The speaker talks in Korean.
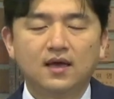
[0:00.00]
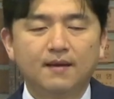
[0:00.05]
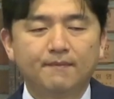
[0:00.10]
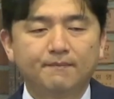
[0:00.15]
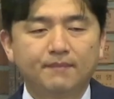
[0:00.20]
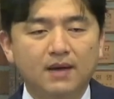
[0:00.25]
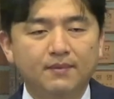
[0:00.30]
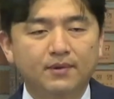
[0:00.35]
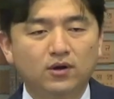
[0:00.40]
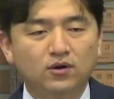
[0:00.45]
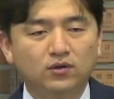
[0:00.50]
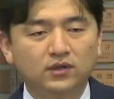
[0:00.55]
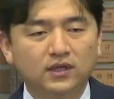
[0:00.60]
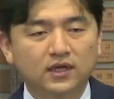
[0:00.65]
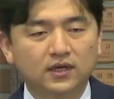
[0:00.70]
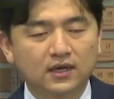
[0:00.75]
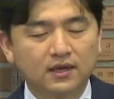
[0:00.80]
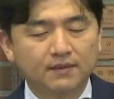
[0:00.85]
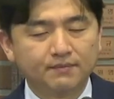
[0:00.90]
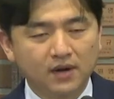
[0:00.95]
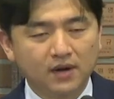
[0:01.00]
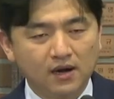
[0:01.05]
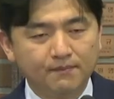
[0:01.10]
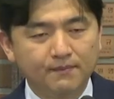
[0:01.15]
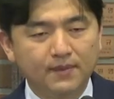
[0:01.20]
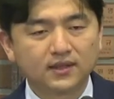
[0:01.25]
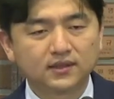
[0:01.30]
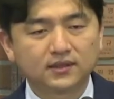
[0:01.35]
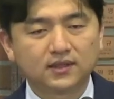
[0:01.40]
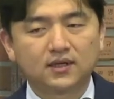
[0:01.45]
바벨론에게
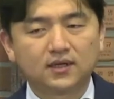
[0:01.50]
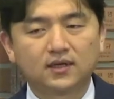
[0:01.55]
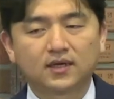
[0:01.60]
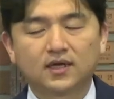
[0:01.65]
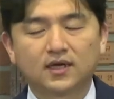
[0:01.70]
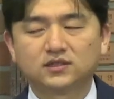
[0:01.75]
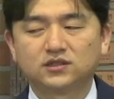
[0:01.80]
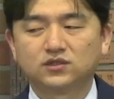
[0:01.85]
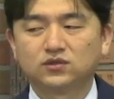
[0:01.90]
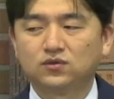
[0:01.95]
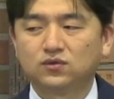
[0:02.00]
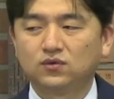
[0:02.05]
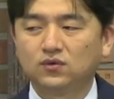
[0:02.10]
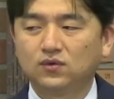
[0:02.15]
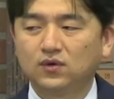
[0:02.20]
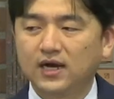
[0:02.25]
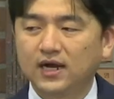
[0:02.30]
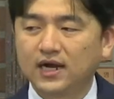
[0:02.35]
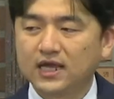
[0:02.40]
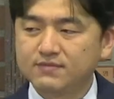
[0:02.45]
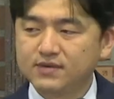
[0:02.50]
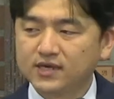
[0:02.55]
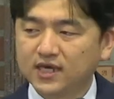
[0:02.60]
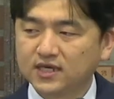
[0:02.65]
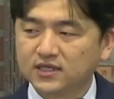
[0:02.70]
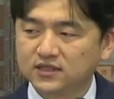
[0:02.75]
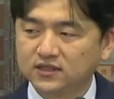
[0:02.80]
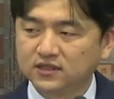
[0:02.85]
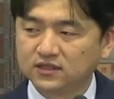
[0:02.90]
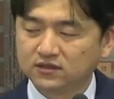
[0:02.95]
멸망당하게 하시고 하나님이
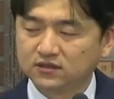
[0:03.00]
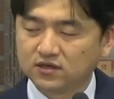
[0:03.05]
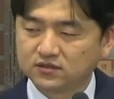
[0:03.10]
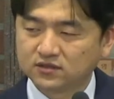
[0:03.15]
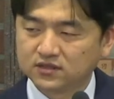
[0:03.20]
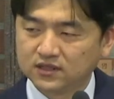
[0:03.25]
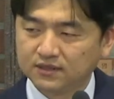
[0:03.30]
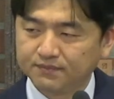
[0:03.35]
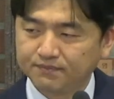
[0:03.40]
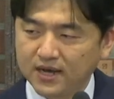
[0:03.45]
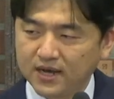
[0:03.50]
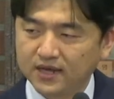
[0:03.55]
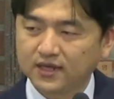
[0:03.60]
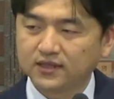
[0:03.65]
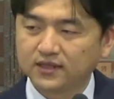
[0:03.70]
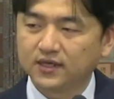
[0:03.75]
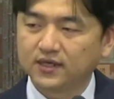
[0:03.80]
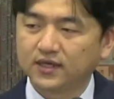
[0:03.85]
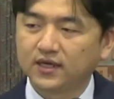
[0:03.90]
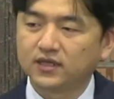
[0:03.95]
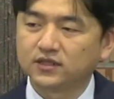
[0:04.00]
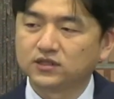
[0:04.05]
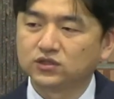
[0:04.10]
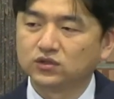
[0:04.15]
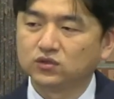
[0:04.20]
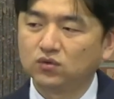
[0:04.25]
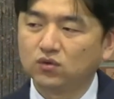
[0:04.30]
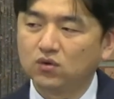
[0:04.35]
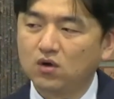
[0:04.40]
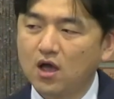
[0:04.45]
계시는 성전이 파괴되게
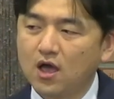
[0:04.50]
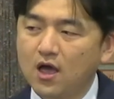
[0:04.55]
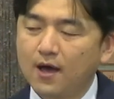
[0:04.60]
하시고